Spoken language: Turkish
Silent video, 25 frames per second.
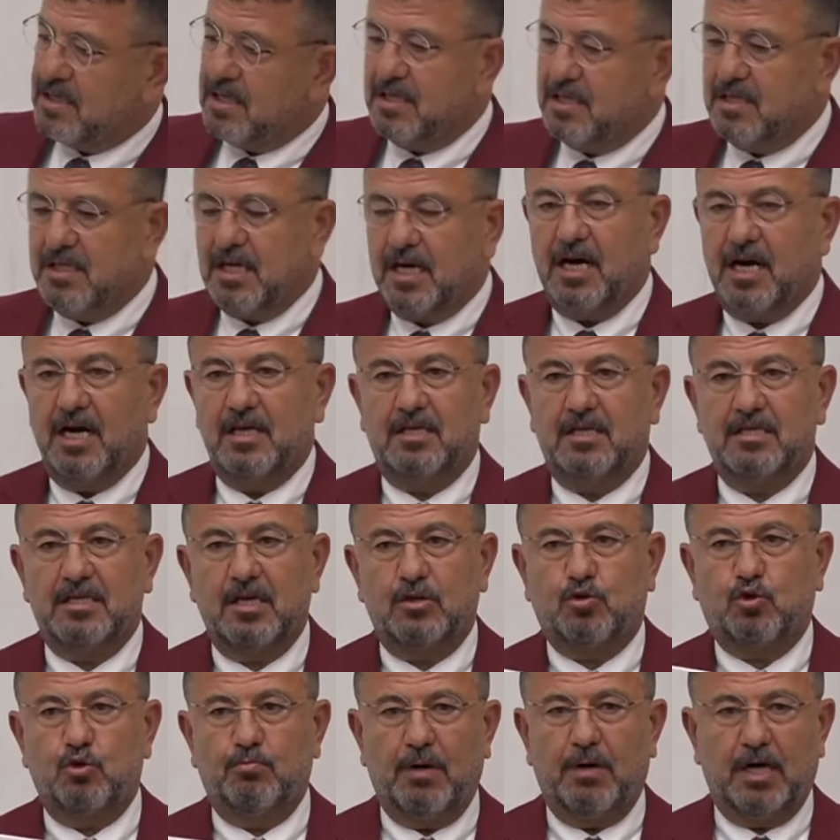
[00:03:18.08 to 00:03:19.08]
sizin
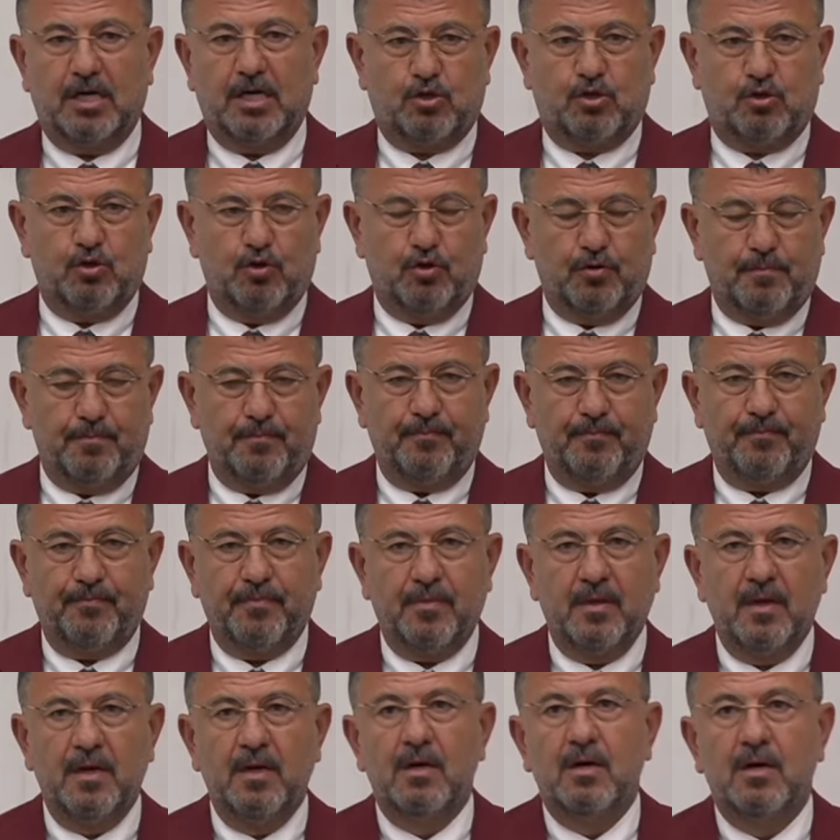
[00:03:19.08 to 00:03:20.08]
dikkatinize sunmak istiyorum.
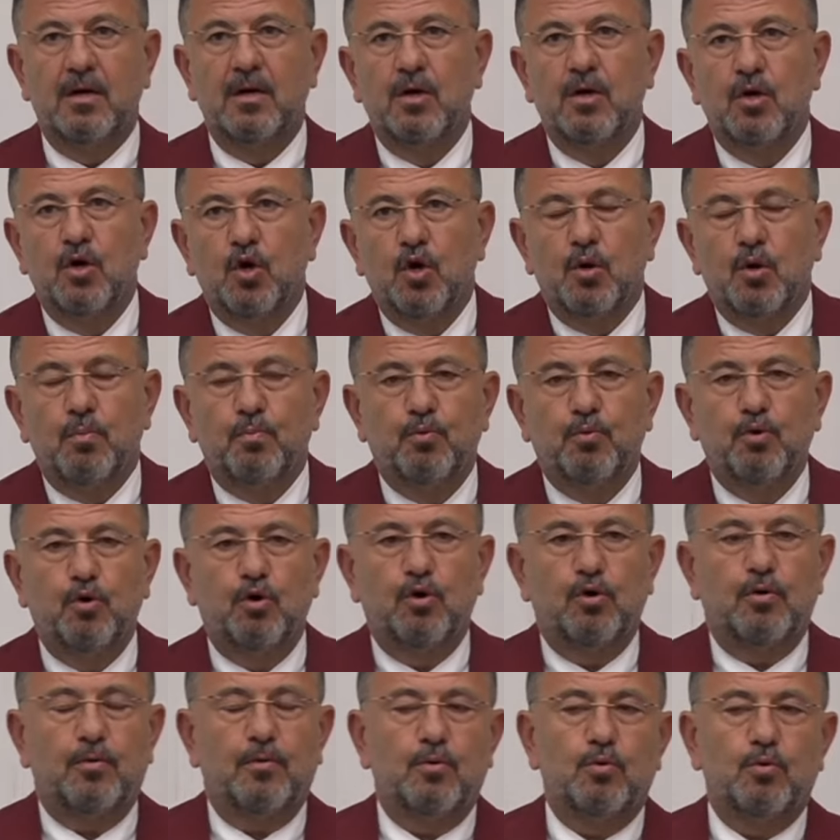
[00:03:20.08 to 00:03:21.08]

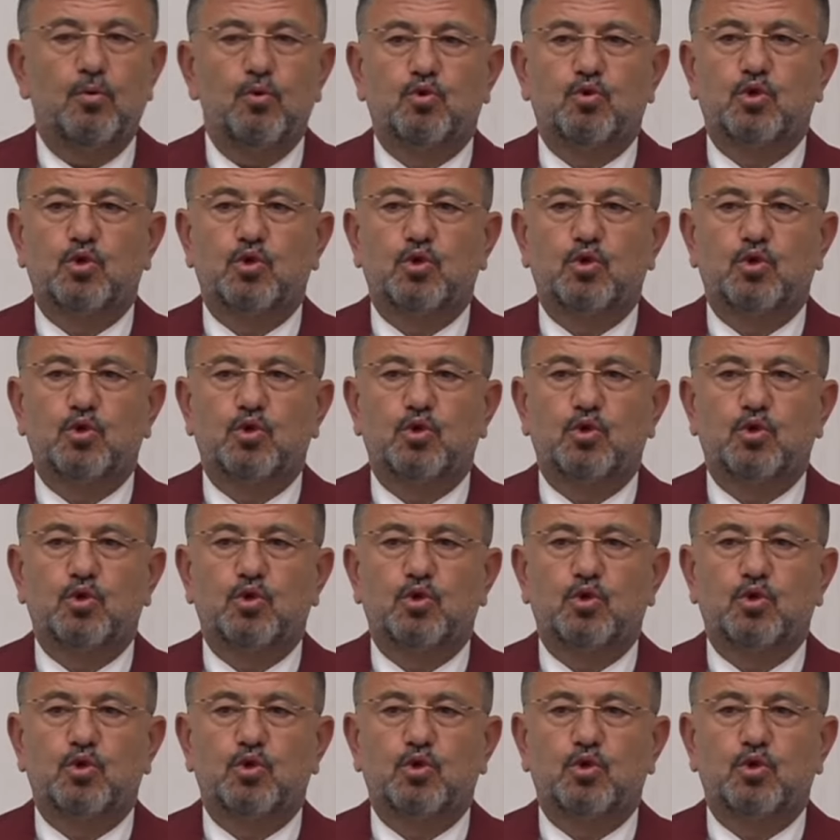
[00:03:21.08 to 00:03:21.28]
Bu